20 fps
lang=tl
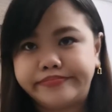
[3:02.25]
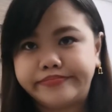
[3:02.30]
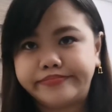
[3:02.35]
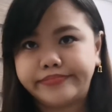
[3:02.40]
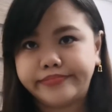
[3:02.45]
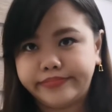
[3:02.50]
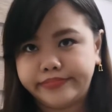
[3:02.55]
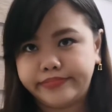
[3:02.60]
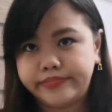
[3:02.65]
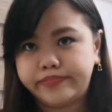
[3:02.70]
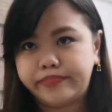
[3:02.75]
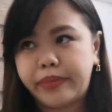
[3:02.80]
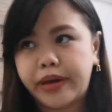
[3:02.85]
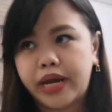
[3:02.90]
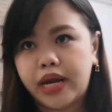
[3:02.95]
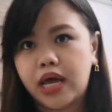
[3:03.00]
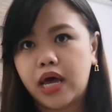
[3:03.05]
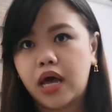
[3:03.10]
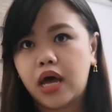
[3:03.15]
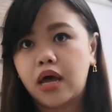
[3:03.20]
Mm -mm,
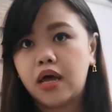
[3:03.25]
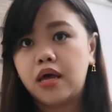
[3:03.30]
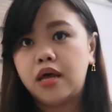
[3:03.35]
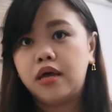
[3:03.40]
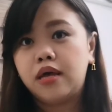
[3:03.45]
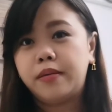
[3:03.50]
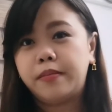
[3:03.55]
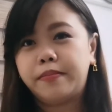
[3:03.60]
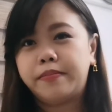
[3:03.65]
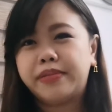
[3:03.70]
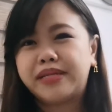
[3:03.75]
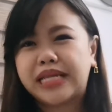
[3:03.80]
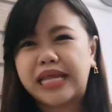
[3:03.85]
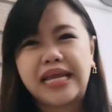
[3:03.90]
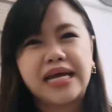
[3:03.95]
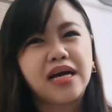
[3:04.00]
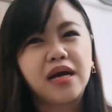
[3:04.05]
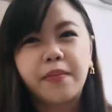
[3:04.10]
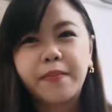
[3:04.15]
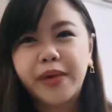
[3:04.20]
para
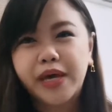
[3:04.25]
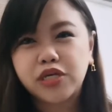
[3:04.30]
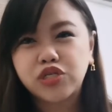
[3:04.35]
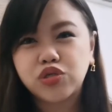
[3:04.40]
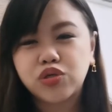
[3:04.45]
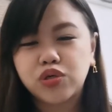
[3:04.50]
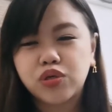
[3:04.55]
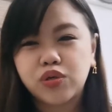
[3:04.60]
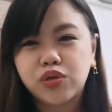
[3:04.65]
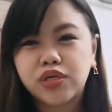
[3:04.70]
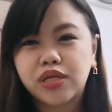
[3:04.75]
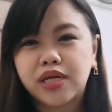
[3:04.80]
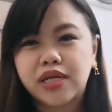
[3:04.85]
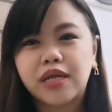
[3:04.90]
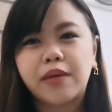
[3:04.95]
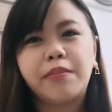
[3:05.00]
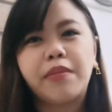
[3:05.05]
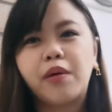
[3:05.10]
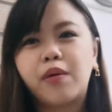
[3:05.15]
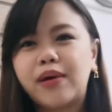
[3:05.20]
talagang make sure ko na,
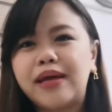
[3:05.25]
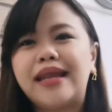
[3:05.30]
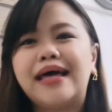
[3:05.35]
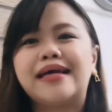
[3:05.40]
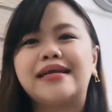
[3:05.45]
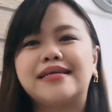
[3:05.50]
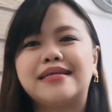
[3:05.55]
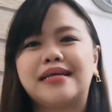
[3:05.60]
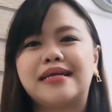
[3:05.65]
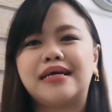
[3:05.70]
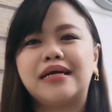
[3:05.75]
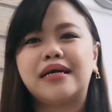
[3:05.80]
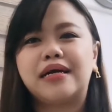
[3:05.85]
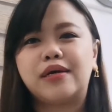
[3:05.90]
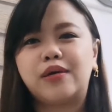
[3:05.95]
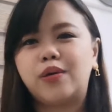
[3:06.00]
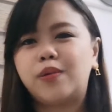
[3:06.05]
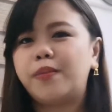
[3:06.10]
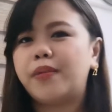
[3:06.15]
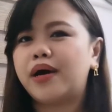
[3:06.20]
na mawala na
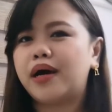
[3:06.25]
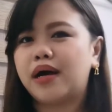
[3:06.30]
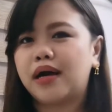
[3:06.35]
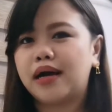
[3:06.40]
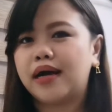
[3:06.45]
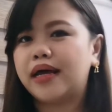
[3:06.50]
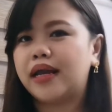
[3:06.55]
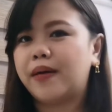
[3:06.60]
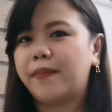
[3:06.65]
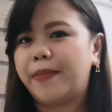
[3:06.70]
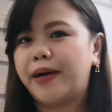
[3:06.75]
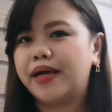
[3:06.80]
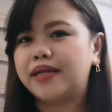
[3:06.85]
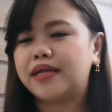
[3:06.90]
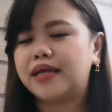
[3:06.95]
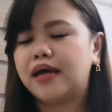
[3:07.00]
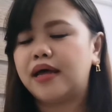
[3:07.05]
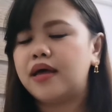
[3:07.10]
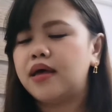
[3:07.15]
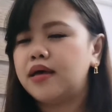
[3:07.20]
talaga yung mga
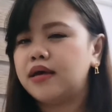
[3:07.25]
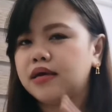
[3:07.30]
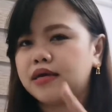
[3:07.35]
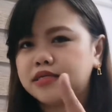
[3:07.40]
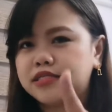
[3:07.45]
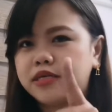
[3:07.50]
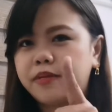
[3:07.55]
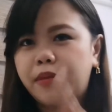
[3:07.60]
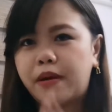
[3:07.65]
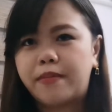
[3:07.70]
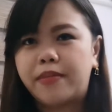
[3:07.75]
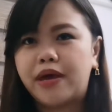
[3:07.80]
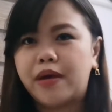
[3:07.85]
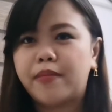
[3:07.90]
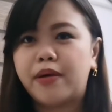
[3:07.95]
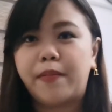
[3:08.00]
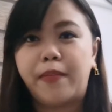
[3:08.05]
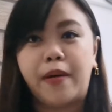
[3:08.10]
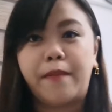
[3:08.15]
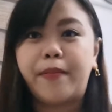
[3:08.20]
garapata. Kasi
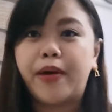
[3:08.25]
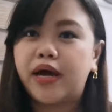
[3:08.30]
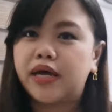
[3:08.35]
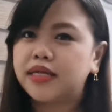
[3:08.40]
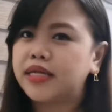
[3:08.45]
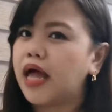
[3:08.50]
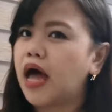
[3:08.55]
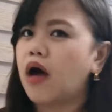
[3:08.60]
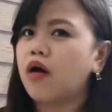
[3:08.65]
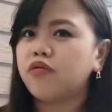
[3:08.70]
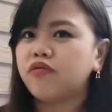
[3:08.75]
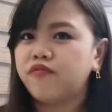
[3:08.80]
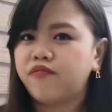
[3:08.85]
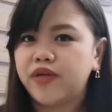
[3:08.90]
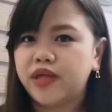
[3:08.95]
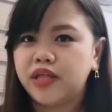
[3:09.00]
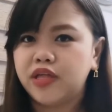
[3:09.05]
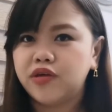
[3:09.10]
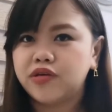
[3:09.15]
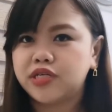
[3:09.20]
mamaya may papakita akong
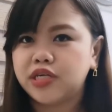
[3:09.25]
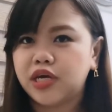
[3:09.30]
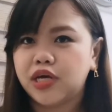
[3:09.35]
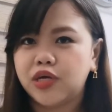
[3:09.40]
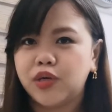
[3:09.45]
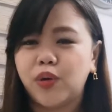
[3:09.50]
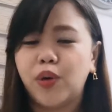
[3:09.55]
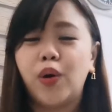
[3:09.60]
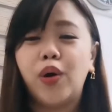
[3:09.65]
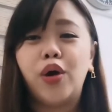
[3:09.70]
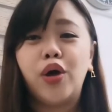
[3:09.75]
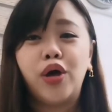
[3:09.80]
video sa inyo.